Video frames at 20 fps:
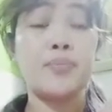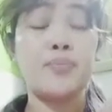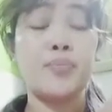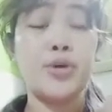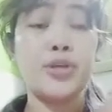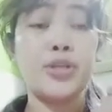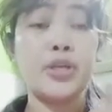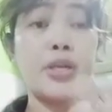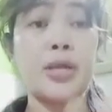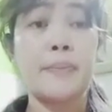
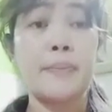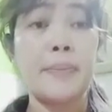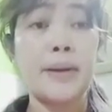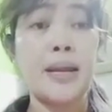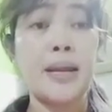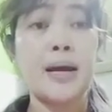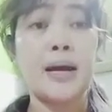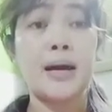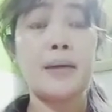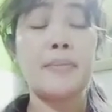pwede na
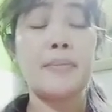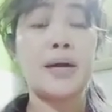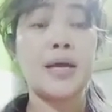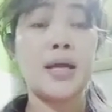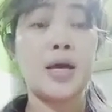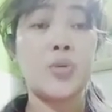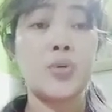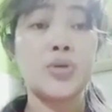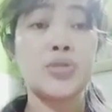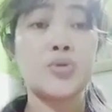palang
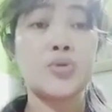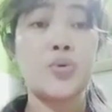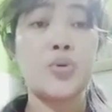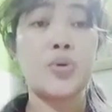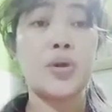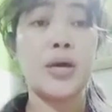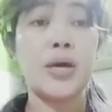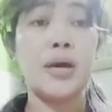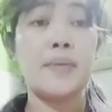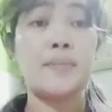mag-request
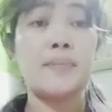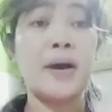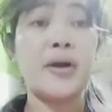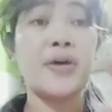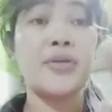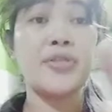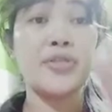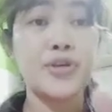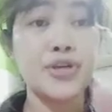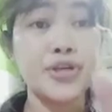uli.
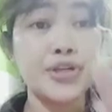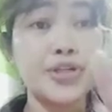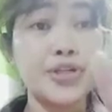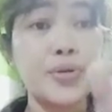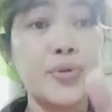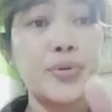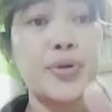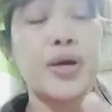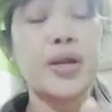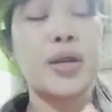Pang third
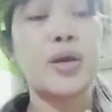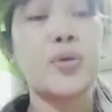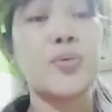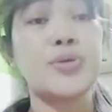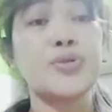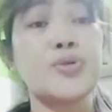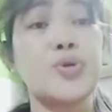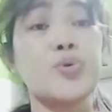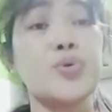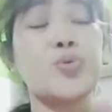ko na
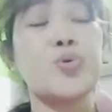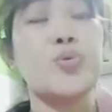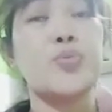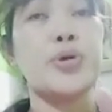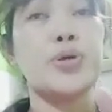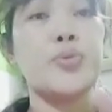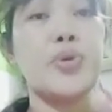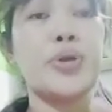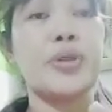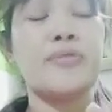request October
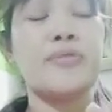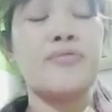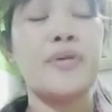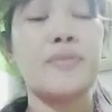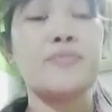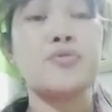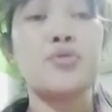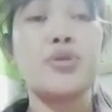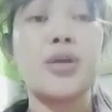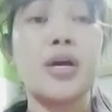
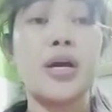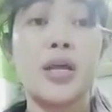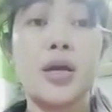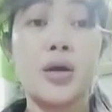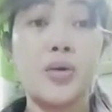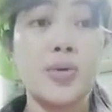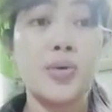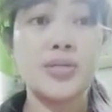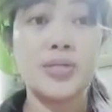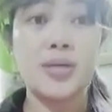25. So,
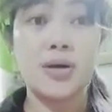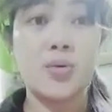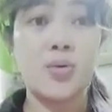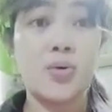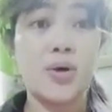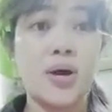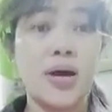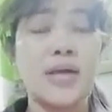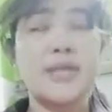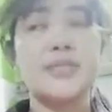nag-request ako,
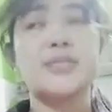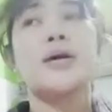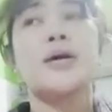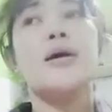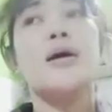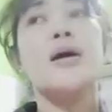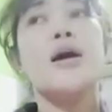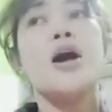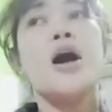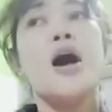guys
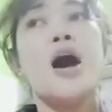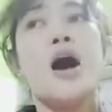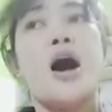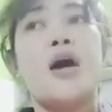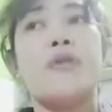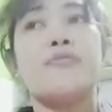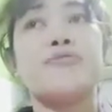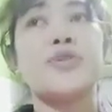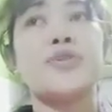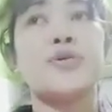
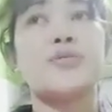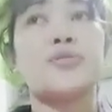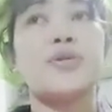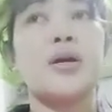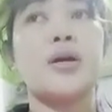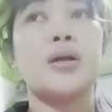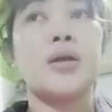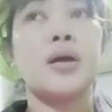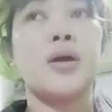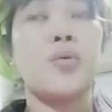after ko
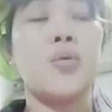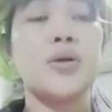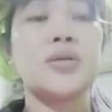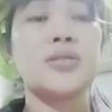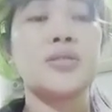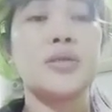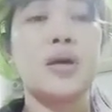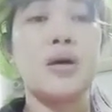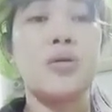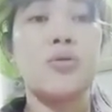
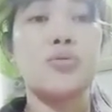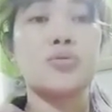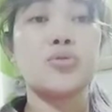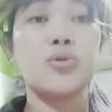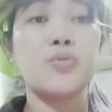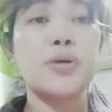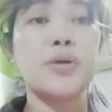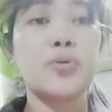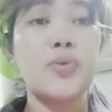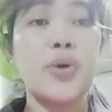nag-request ng
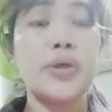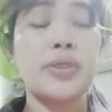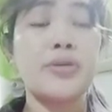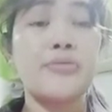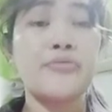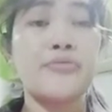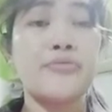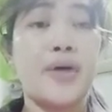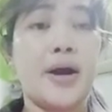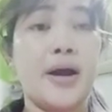October
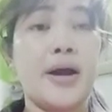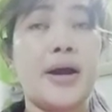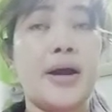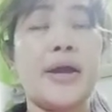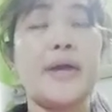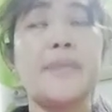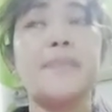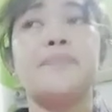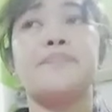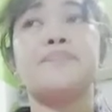
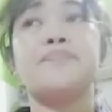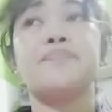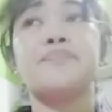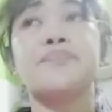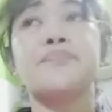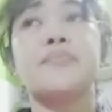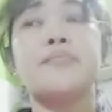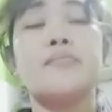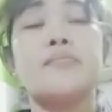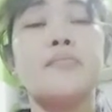25,
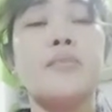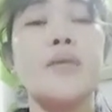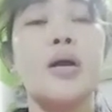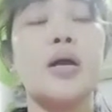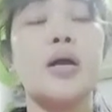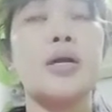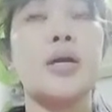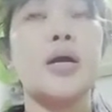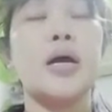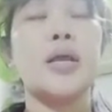
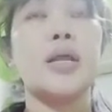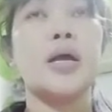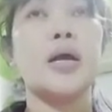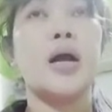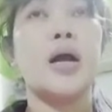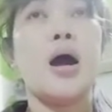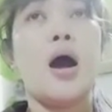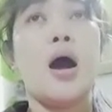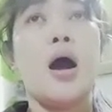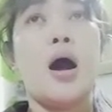ayan, nag,
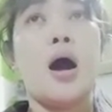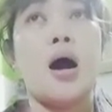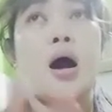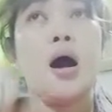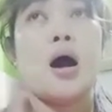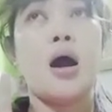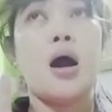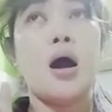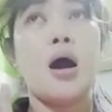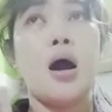uh,
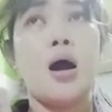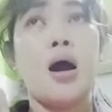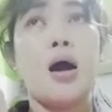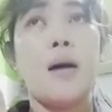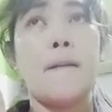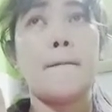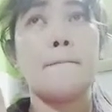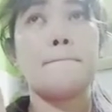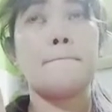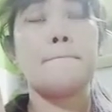ah,
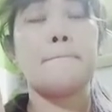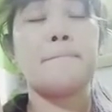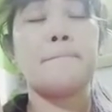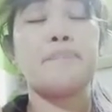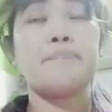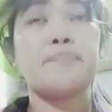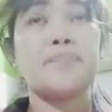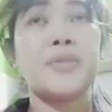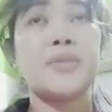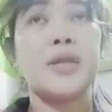
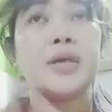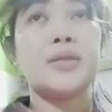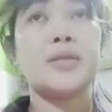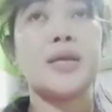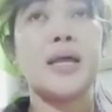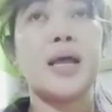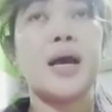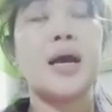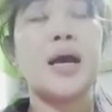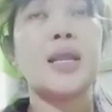
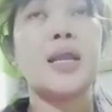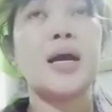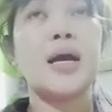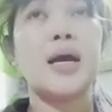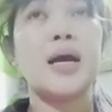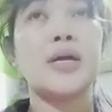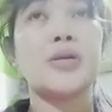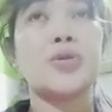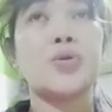nakalagay